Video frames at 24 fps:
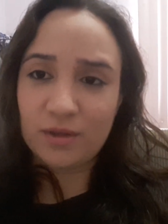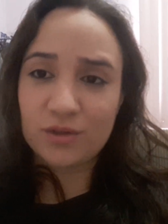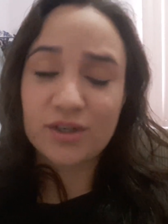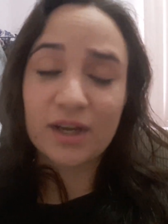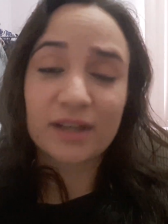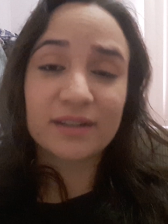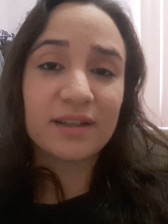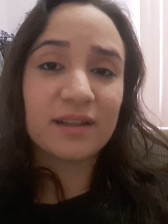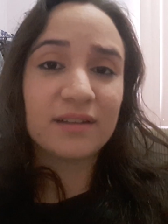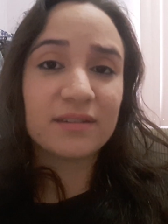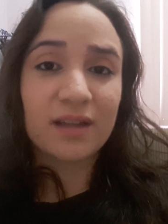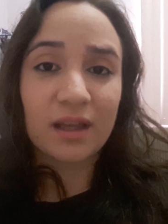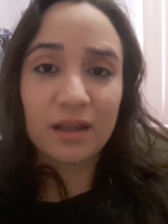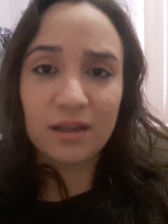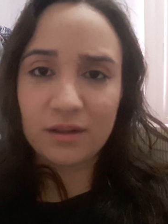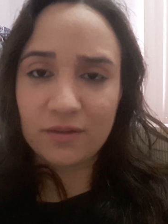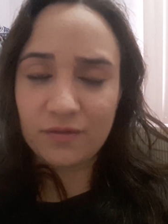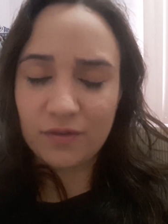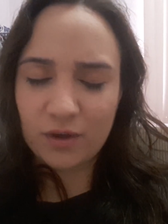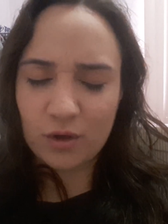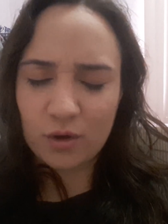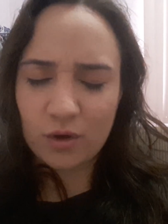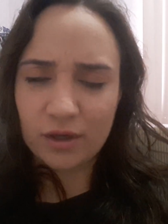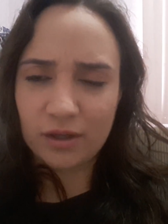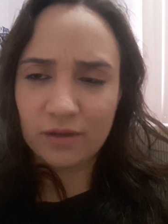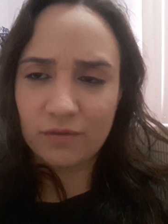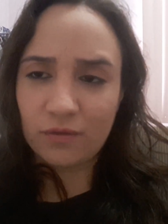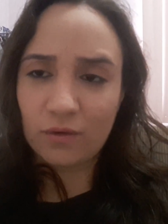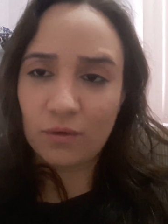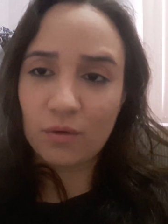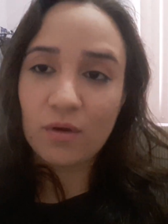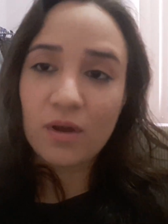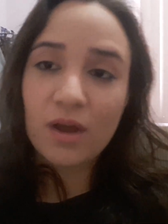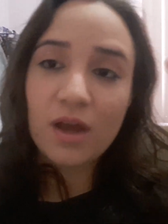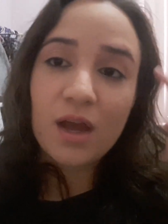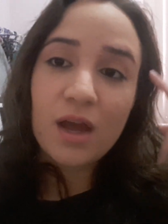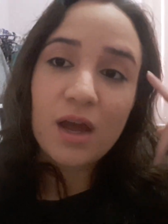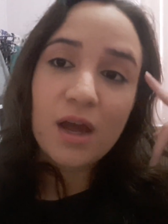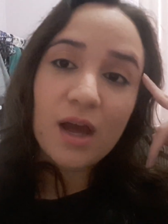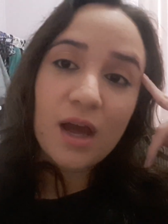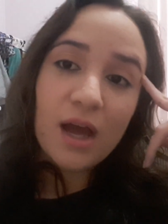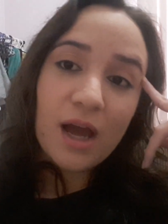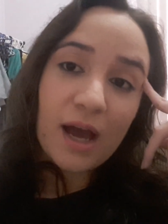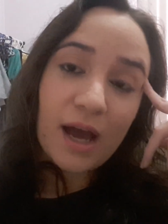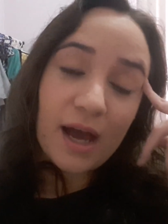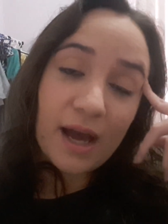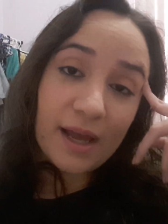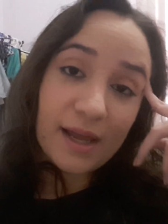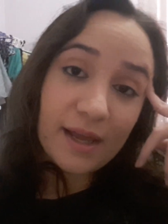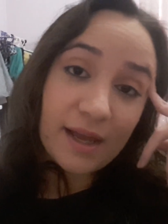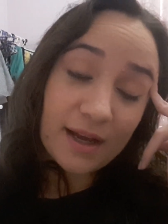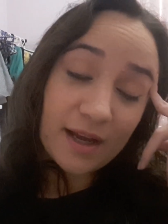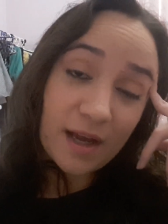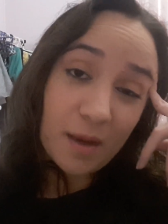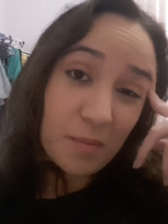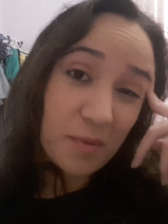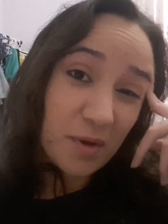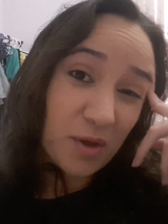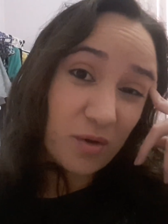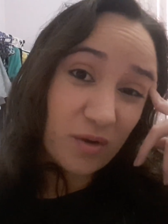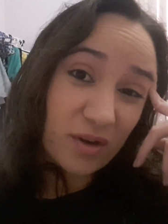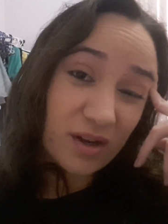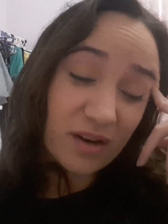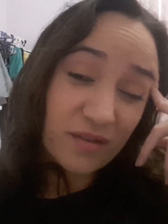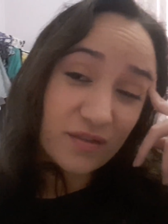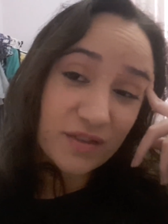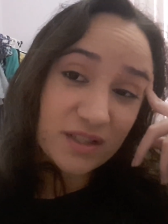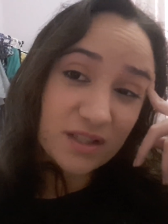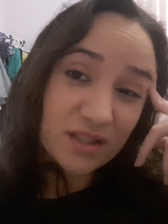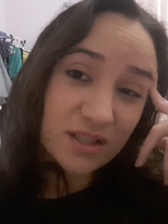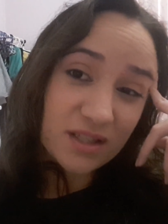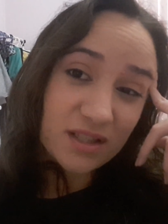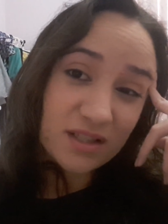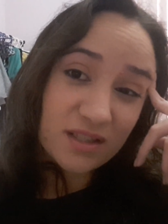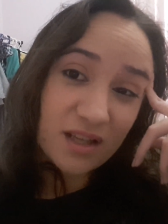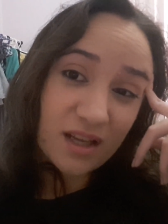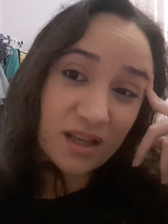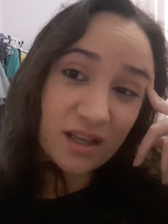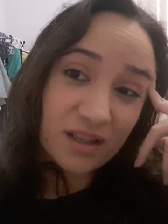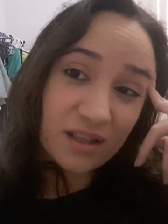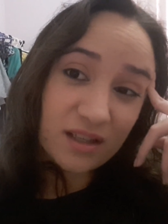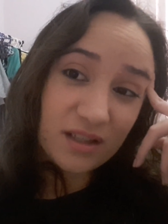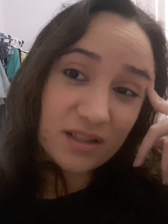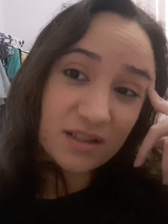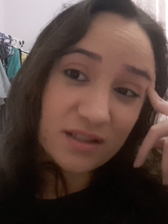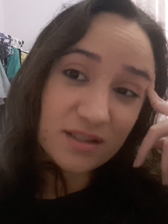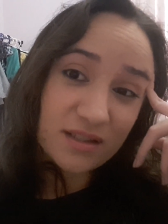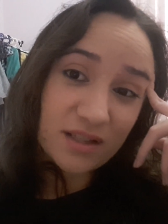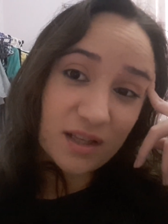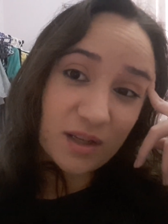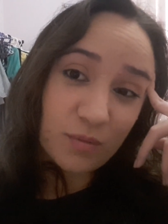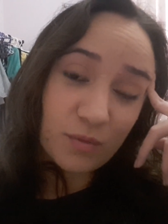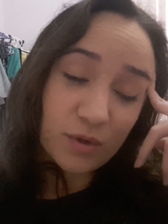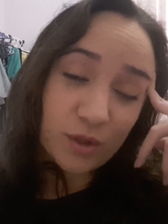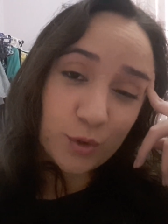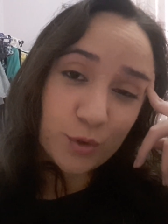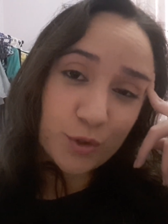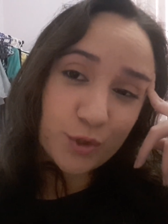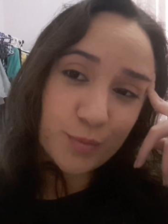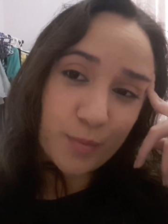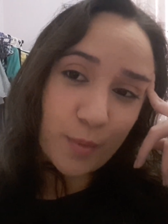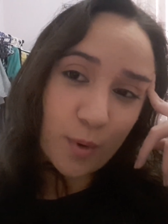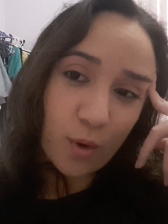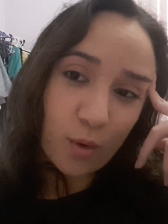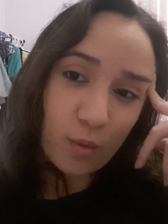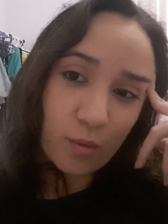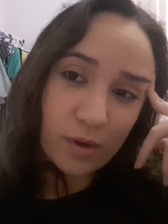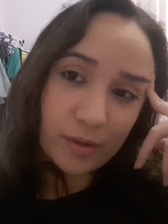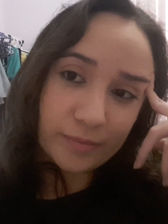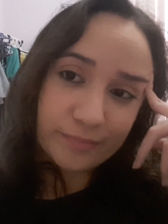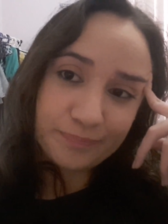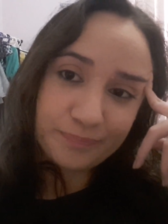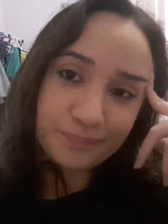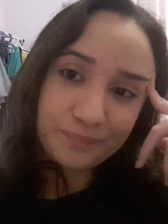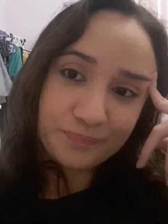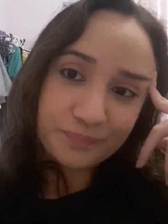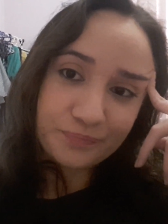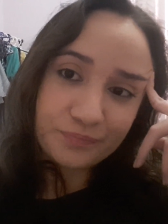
Eu já tentei e fica horrível. Aí acaba que eu gravo assim, sem, sem uma luz boa.